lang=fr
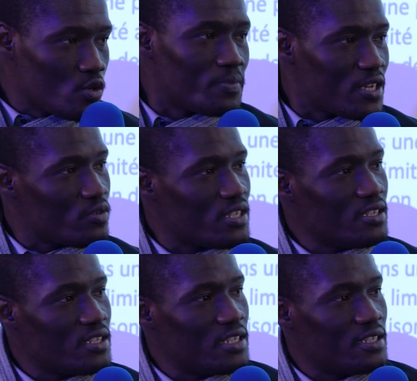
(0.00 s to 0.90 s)
sur place aussi
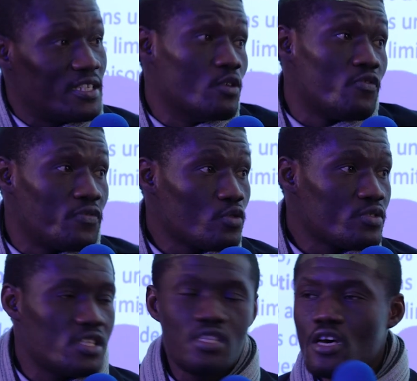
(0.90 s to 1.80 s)
qui, le font
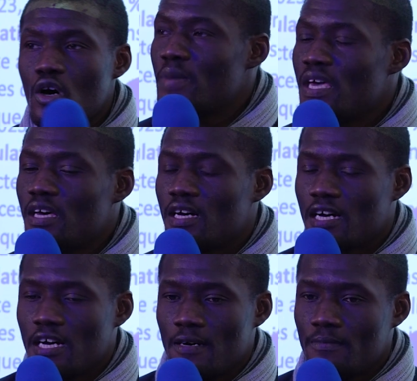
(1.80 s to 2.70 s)
aussi. Mais
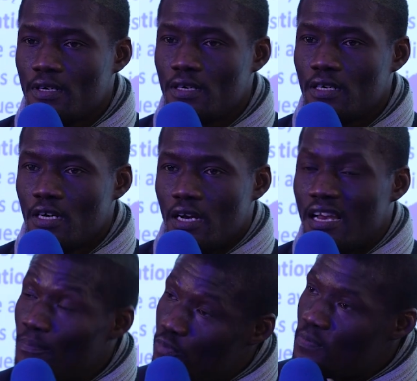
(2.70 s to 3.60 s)
euh,
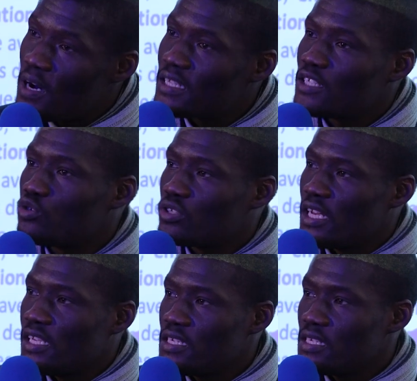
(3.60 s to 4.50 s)
la plupart des
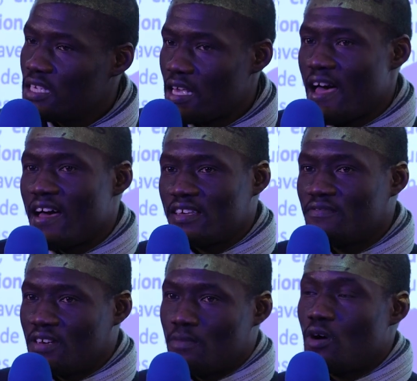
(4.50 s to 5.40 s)
journalistes qui
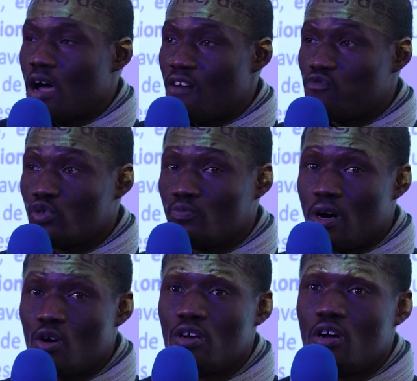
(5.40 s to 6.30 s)
arrivent vraiment à avoir une
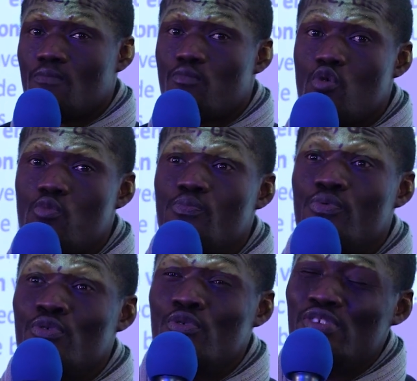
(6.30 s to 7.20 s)
parole beaucoup
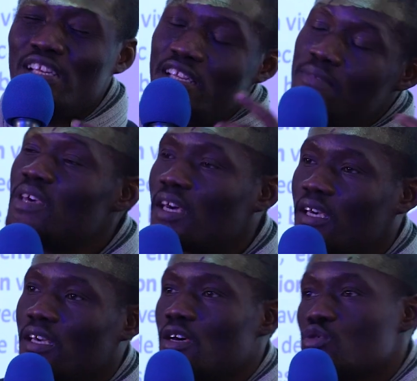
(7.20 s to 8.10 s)
plus
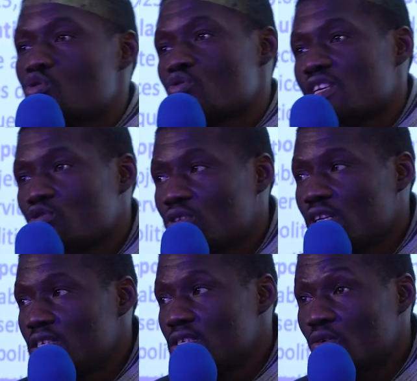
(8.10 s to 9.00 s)
libérée, ce sont des
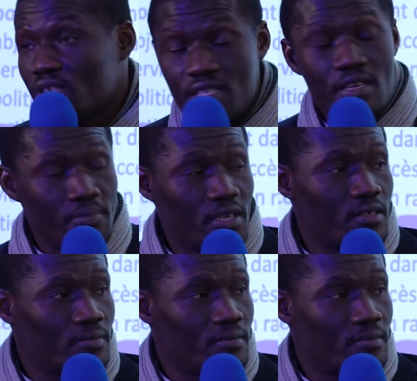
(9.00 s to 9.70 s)
journalistes qui ont quitté le pays.